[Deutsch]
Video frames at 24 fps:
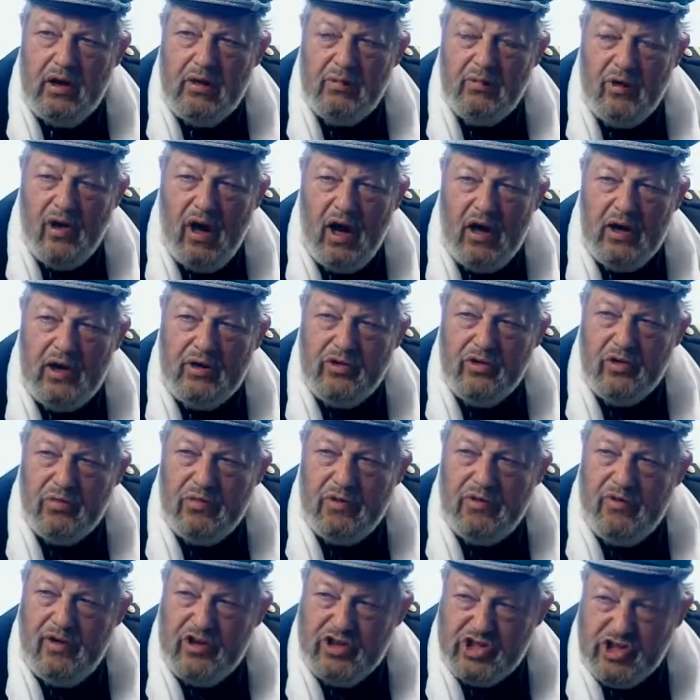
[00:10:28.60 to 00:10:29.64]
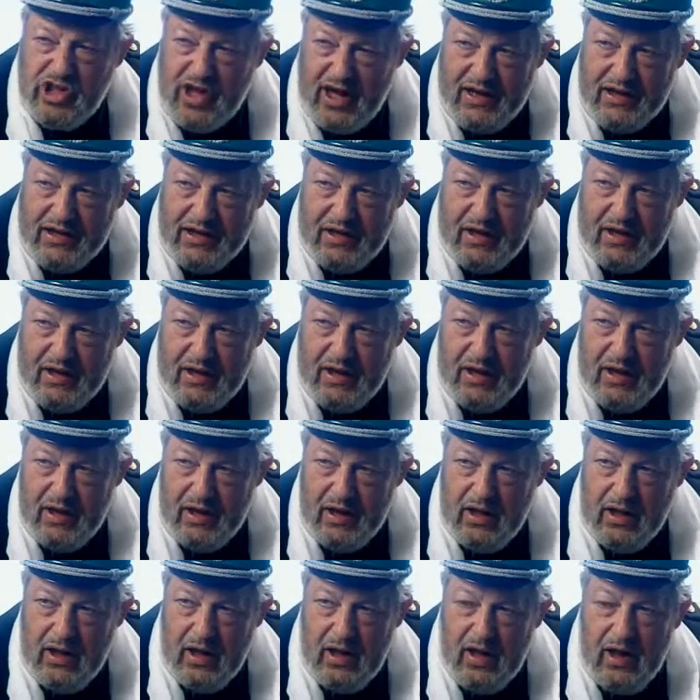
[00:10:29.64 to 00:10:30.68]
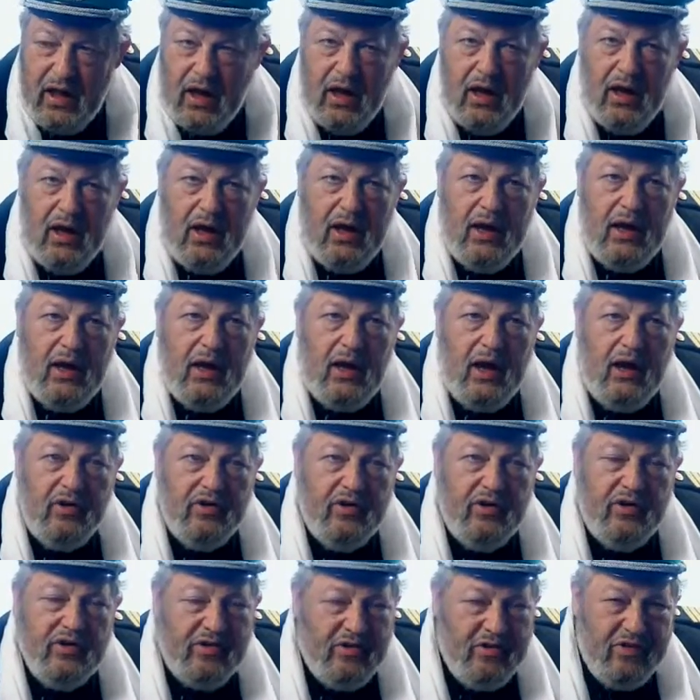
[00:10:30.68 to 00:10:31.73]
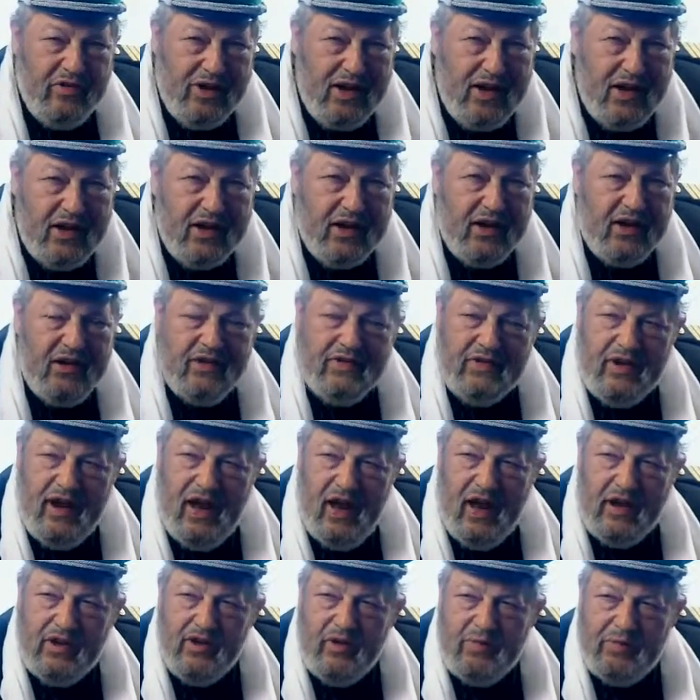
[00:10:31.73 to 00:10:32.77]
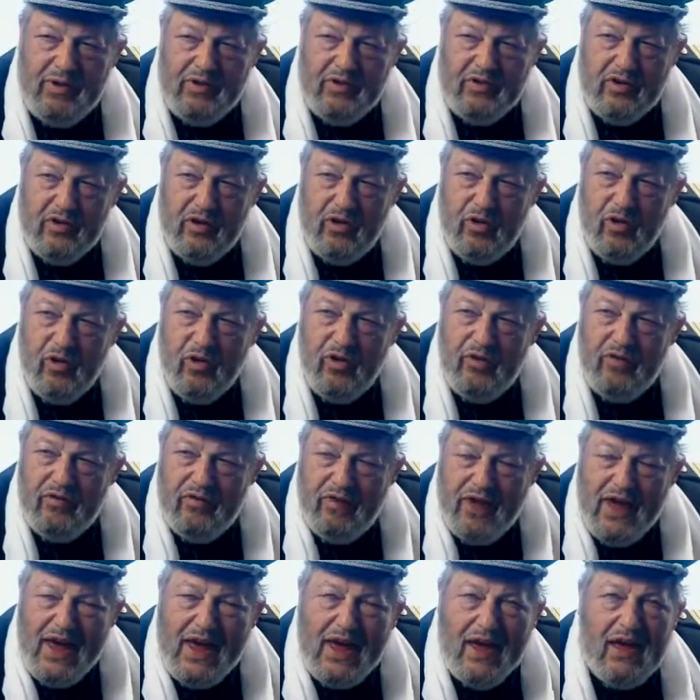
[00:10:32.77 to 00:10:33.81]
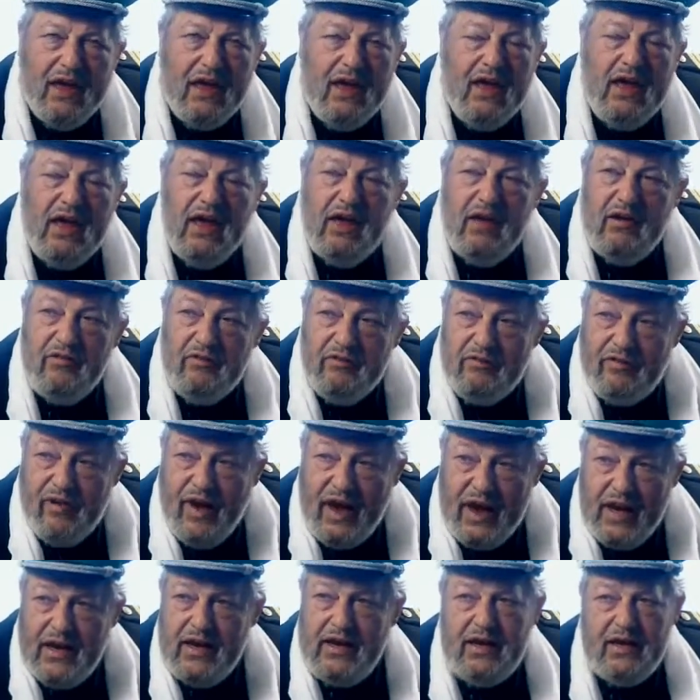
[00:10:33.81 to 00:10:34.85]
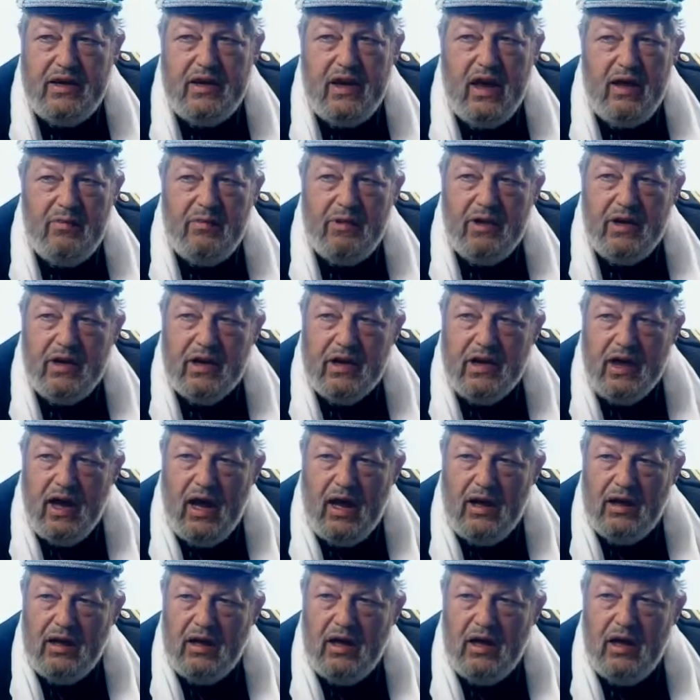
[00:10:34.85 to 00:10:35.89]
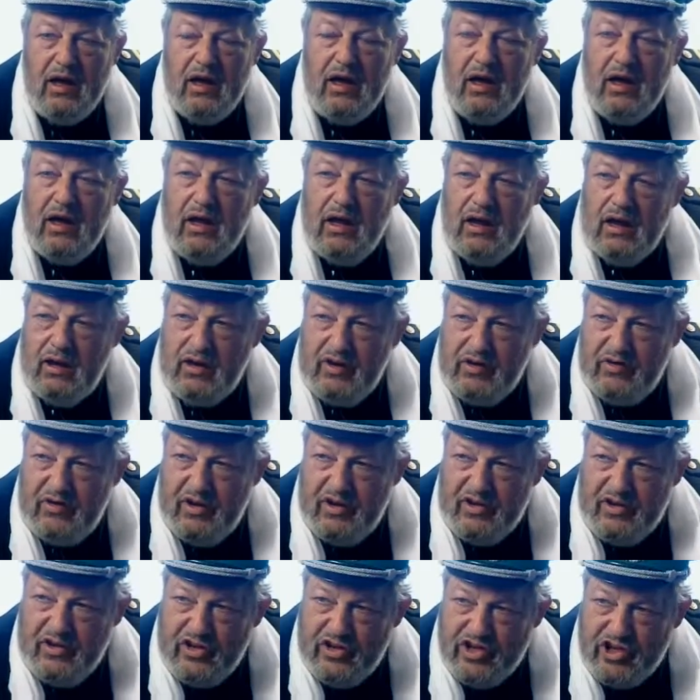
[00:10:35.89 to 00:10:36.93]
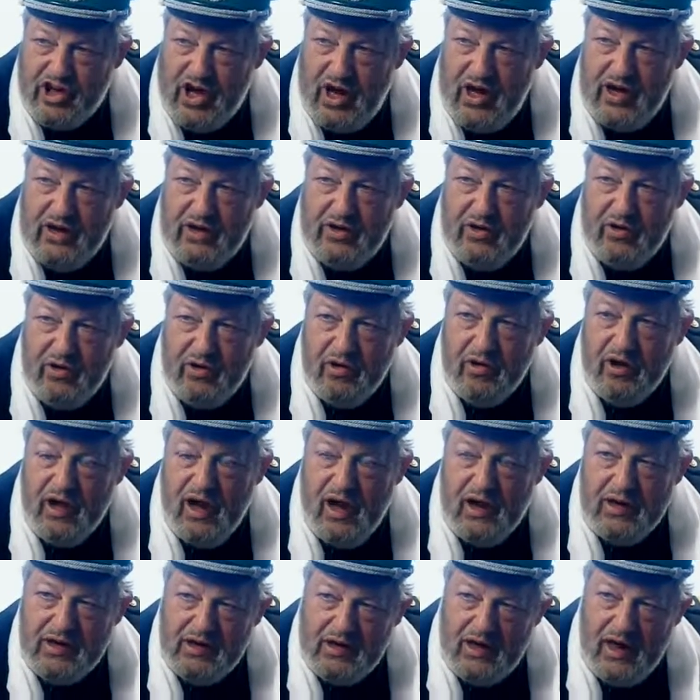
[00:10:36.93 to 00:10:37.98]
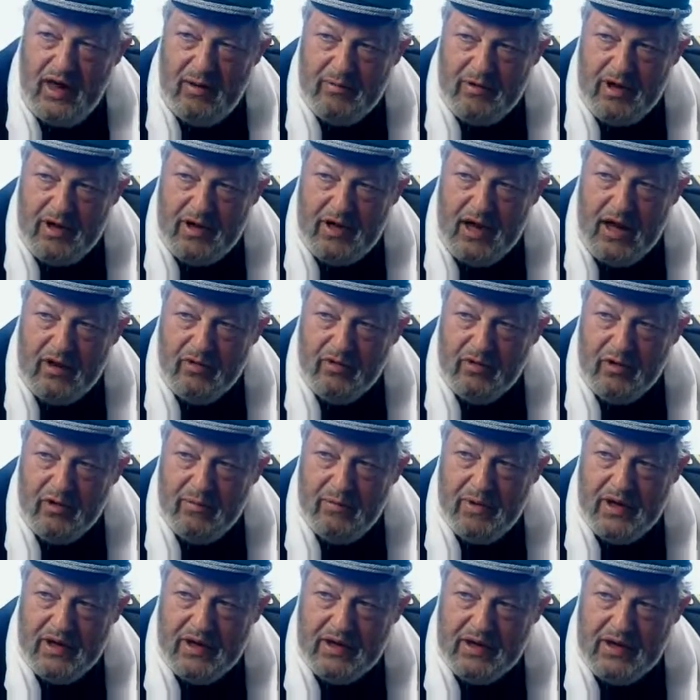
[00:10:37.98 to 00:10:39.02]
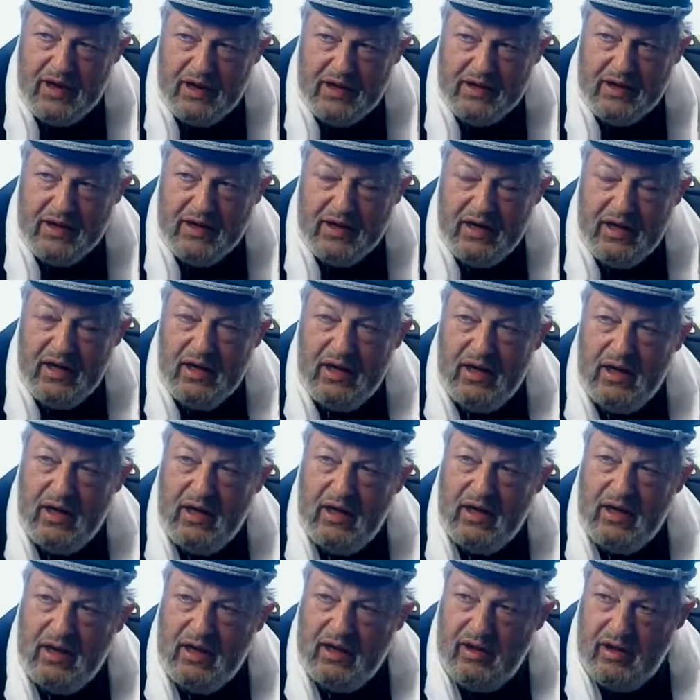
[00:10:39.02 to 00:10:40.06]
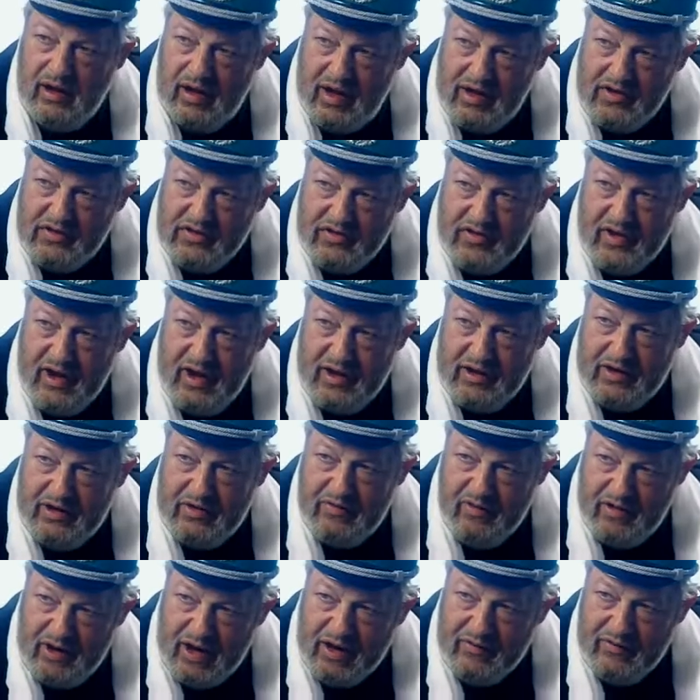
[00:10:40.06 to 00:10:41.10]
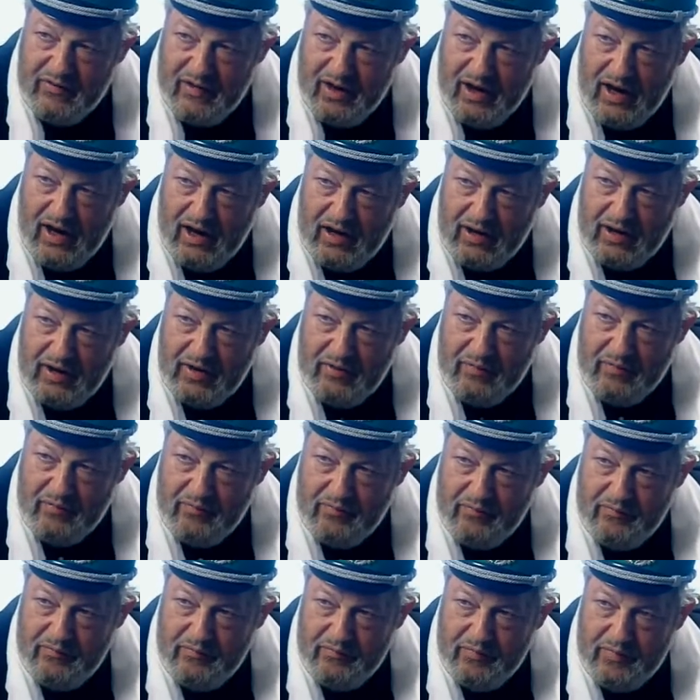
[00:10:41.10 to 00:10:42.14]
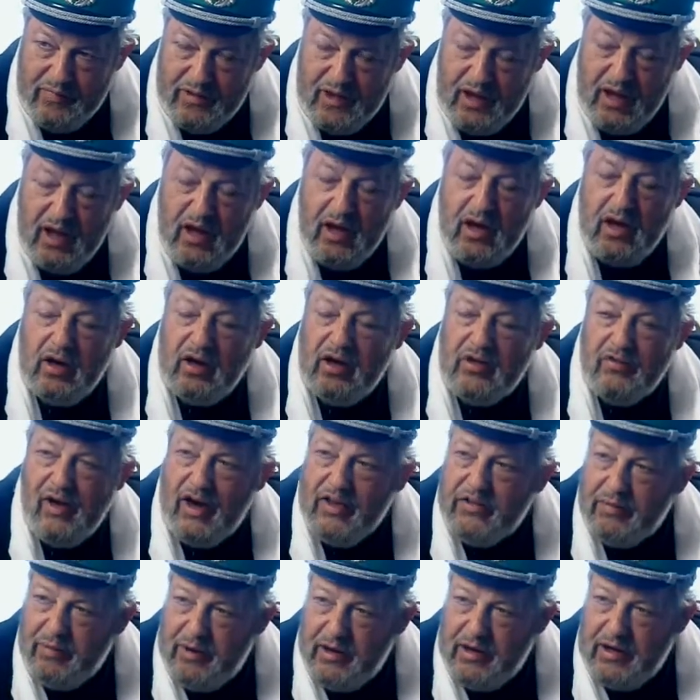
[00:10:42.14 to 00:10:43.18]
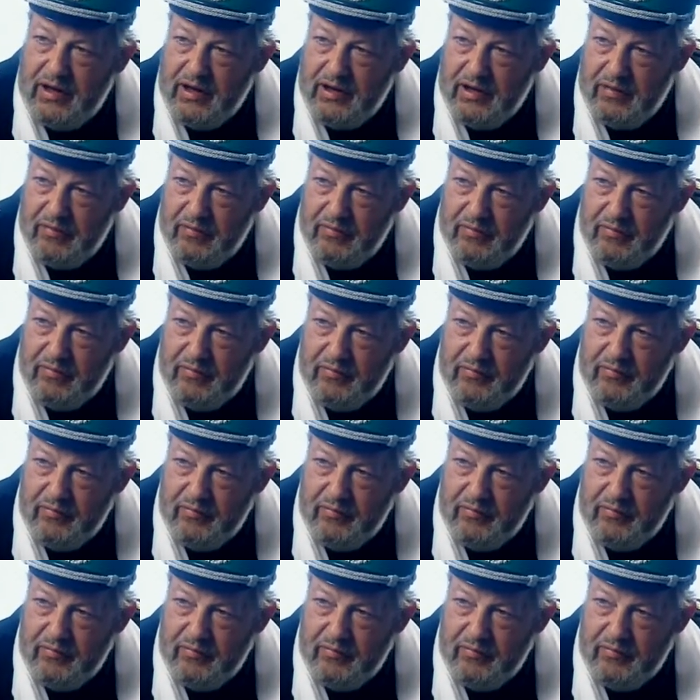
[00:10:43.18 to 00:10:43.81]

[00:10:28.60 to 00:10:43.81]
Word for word: Die Moral der Truppe war schlecht. Also ist es nicht gesagt, ob das gelungen wäre, wenn die Amerikaner das entscheidende Rückgrat innerhalb der NATO gebildet hätten, äh, rechtzeitig von Anfang an. Das weiß Aber man nicht.